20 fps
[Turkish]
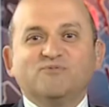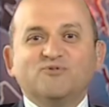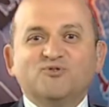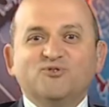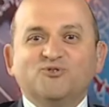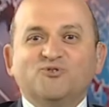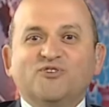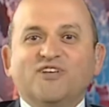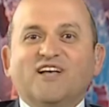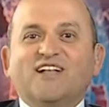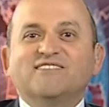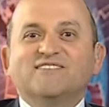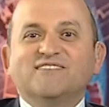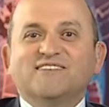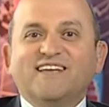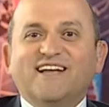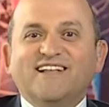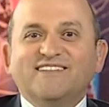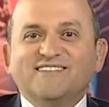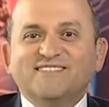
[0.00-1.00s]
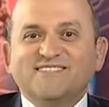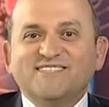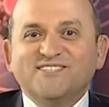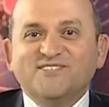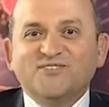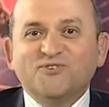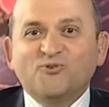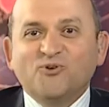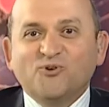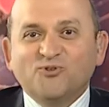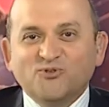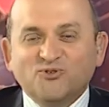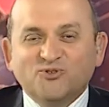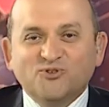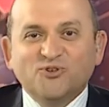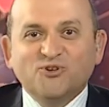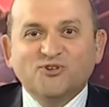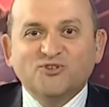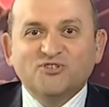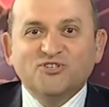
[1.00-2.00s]
bir stüdyoda aldık geldik sizin için
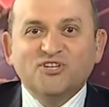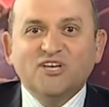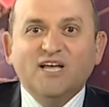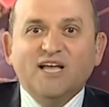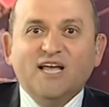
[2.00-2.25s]
konuşturuyoruz.